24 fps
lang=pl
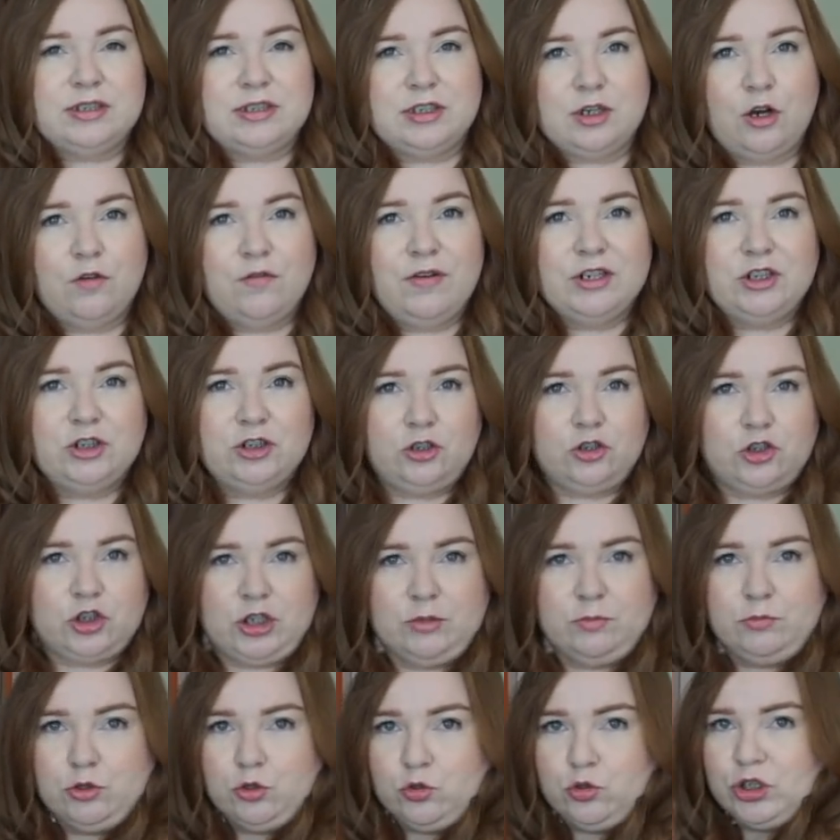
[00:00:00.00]
schować
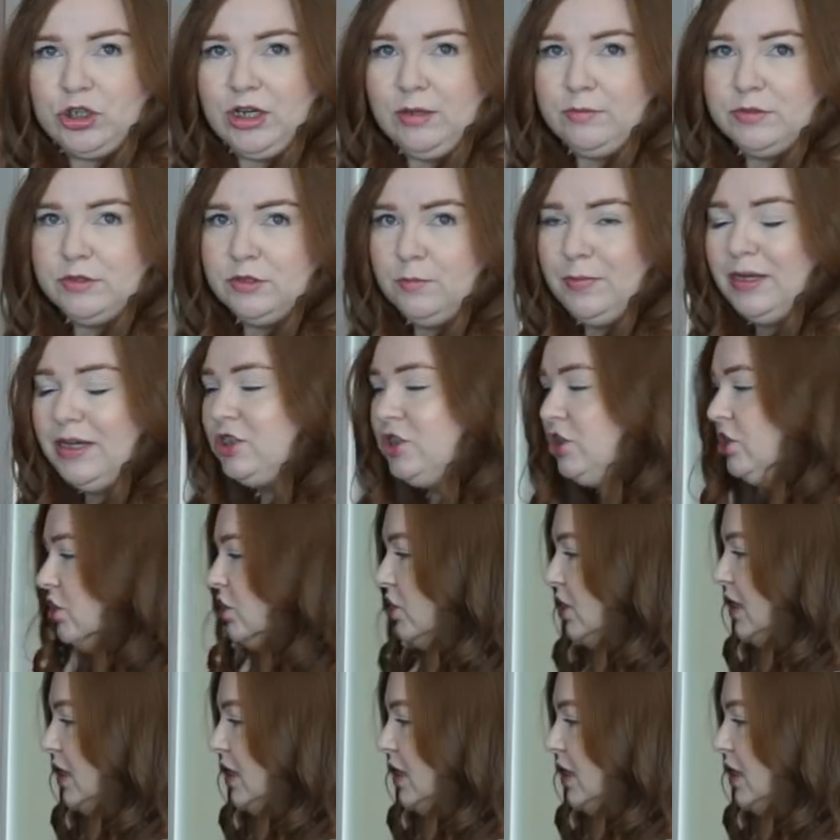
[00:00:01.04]
troszkę brzuszka, bo zobaczcie,